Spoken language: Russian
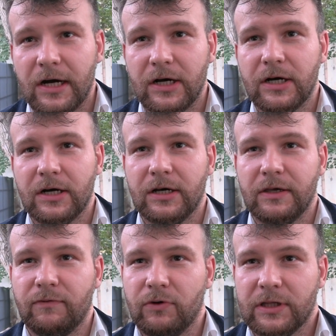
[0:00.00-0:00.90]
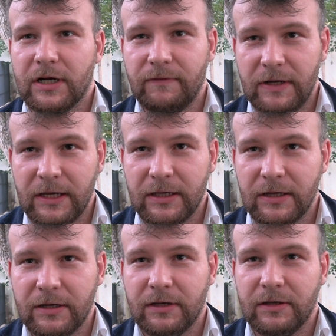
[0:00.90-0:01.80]
а, его
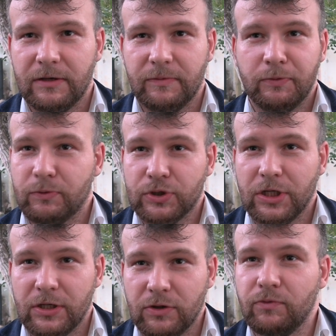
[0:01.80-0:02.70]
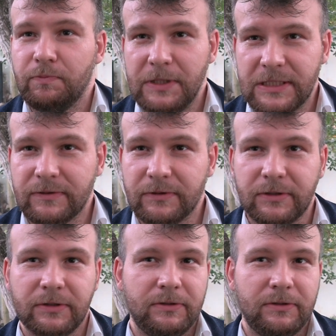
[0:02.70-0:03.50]
отравления, покушения на убийство.